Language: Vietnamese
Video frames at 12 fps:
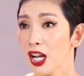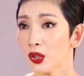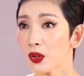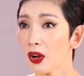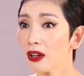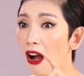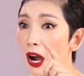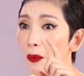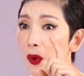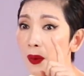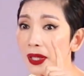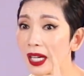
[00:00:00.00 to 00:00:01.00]
tôi có nói
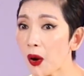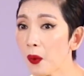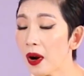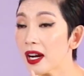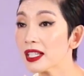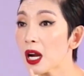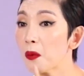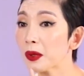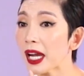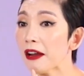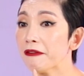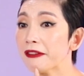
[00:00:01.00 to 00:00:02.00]
một câu ở trong
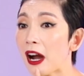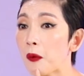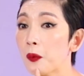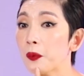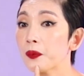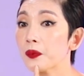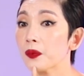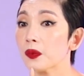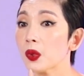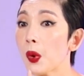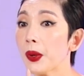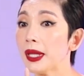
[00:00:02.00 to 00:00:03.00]
cái vòng
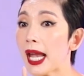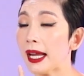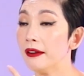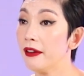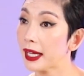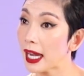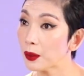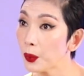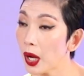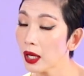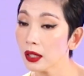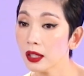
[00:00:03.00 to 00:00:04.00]
tôi dạy về
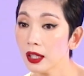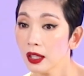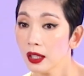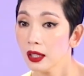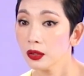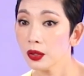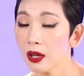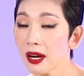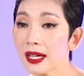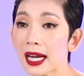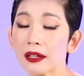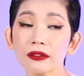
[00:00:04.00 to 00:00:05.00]
catwalk tôi
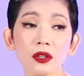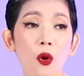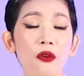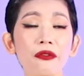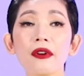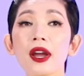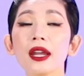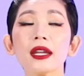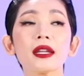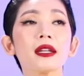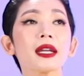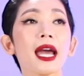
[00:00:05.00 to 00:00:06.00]
nói rằng đối với
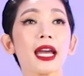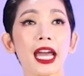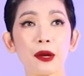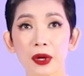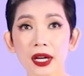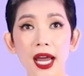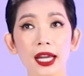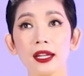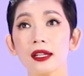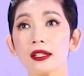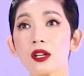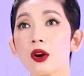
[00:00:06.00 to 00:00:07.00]
các em ở
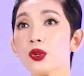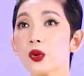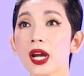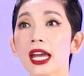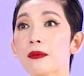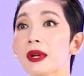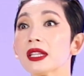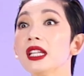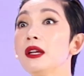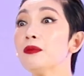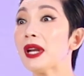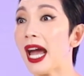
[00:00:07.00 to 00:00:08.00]
đây cho dù các em là
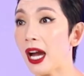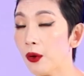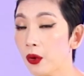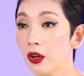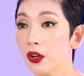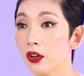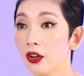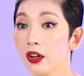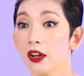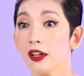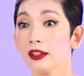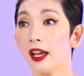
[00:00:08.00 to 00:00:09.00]
team nào
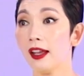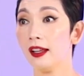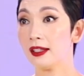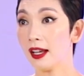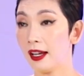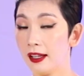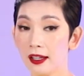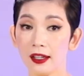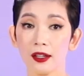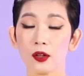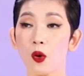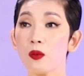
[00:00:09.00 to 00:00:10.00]
thì chị
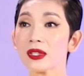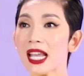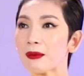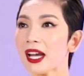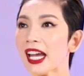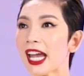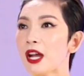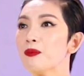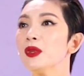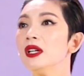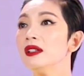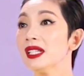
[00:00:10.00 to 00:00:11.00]
cũng xem các
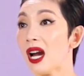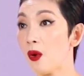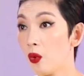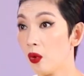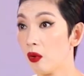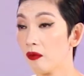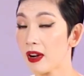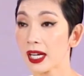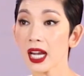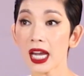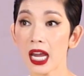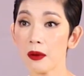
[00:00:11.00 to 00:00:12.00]
em như nhau và
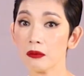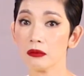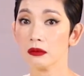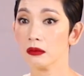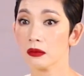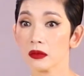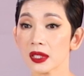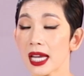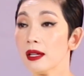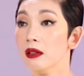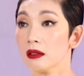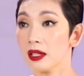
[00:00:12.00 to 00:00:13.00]
các em
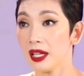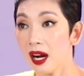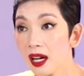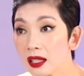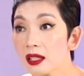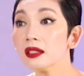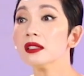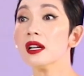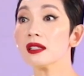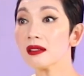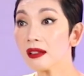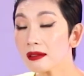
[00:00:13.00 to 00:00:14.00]
sẽ được chị hết
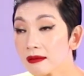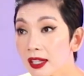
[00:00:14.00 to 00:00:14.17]
hết sức